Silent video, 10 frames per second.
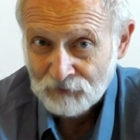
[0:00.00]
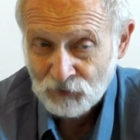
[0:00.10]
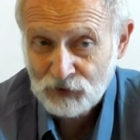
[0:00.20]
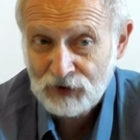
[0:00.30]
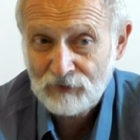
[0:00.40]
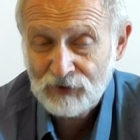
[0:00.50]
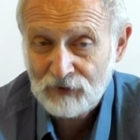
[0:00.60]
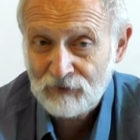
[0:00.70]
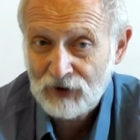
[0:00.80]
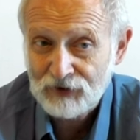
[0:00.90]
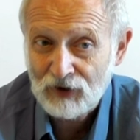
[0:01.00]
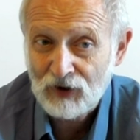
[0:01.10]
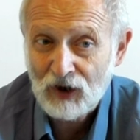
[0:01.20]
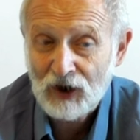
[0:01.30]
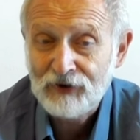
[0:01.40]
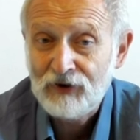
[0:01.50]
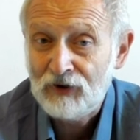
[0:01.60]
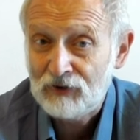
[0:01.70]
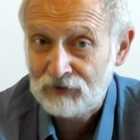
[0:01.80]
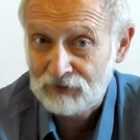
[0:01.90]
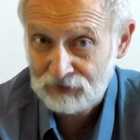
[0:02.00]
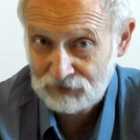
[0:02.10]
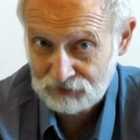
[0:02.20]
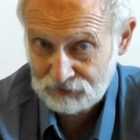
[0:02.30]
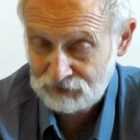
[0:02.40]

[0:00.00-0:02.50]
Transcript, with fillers: но тем не менее они э,